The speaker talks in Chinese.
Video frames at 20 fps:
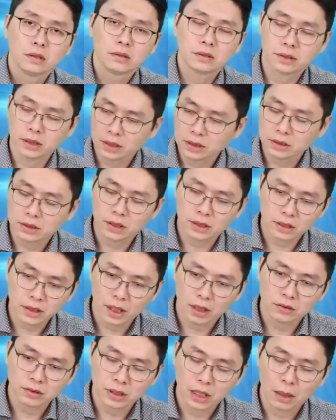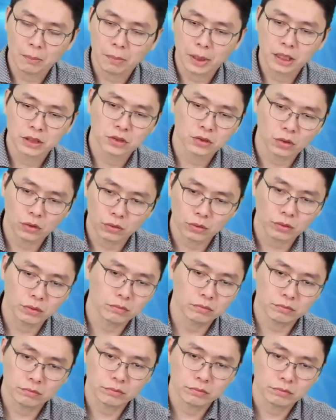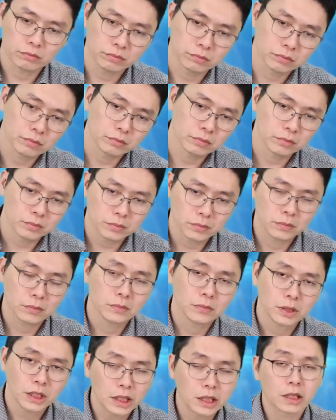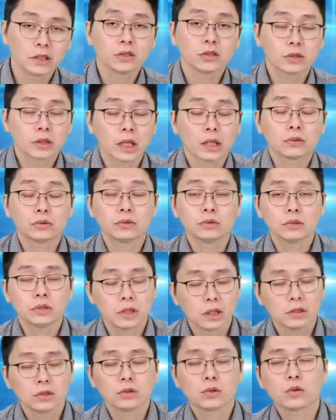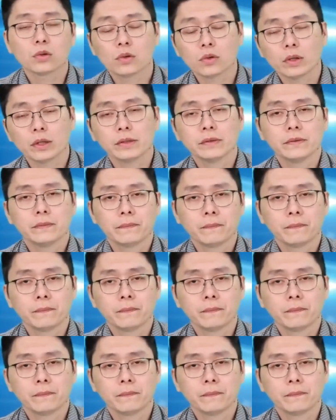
真的要涨盘中一根就上去，一根就过关。